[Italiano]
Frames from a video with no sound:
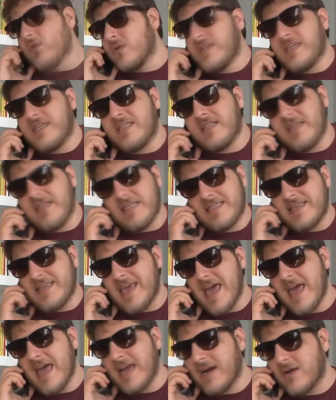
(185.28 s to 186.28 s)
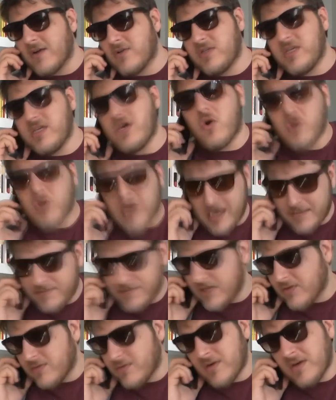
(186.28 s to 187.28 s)
uno si, si schiera era così ho
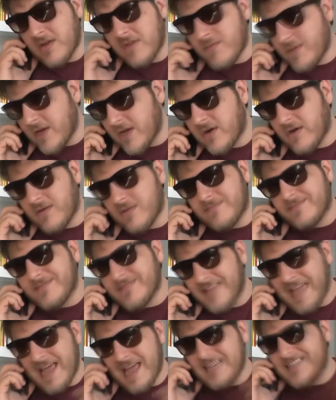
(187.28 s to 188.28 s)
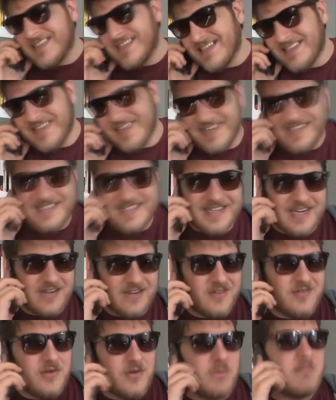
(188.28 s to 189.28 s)
capito quello che però destra, sinistra,
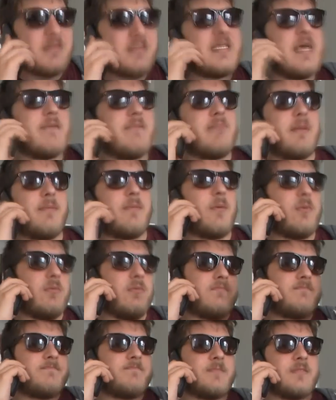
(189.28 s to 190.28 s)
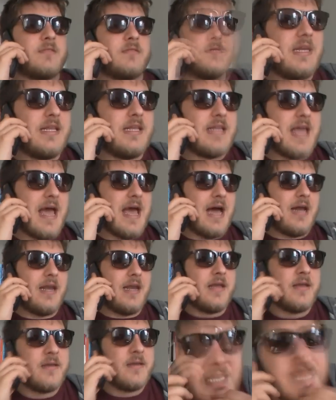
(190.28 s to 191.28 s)
non, non mi sembra proprio
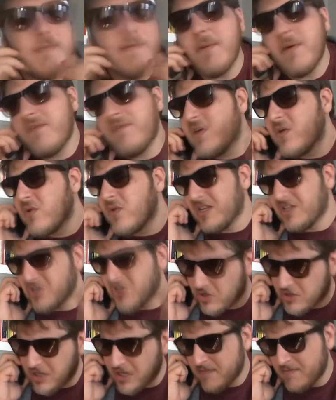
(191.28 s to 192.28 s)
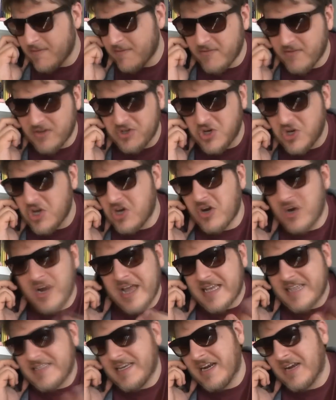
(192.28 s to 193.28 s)
l'ideale. Sì, ma poi figure sono trip e mi faccio io, non è
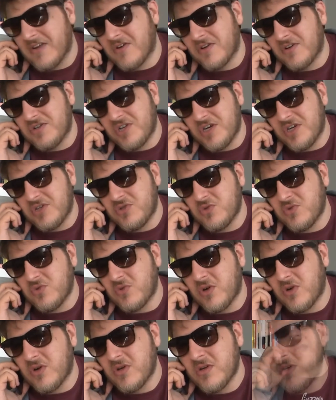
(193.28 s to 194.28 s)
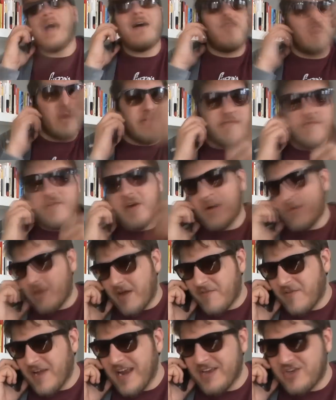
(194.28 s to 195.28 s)
che se ne accorge nessuno. Ah, volevi fare
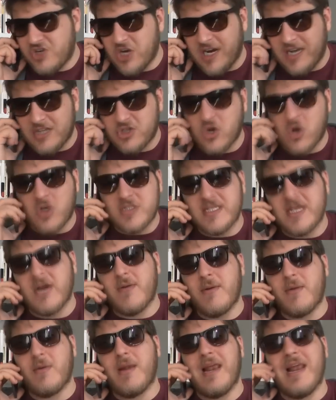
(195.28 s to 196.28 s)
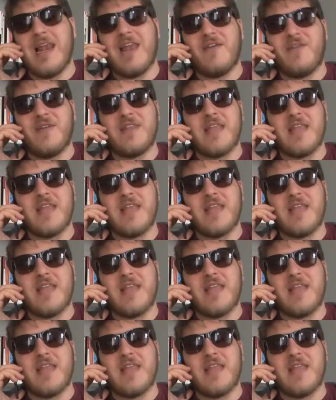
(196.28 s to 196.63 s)
una freccia nascosta come quella della